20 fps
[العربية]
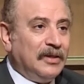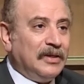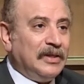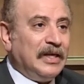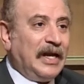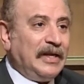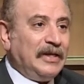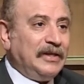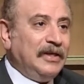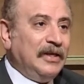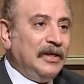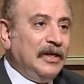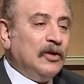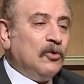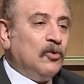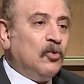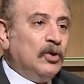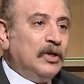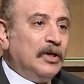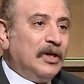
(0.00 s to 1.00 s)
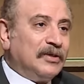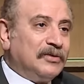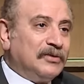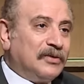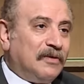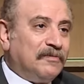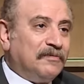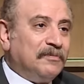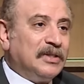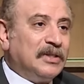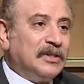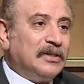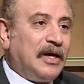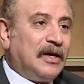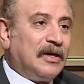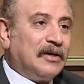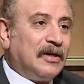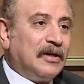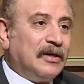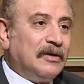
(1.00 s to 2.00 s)
يعني كل الاطراف
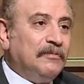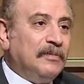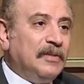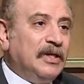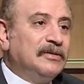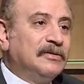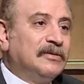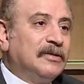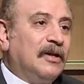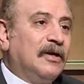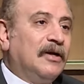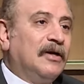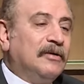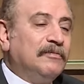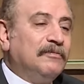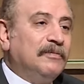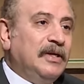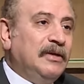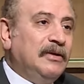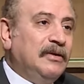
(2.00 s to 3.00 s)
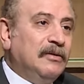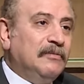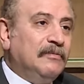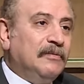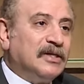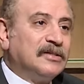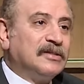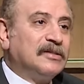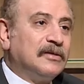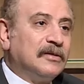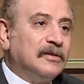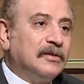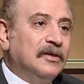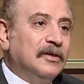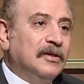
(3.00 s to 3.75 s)
بتتحرك انطلاقا من مصر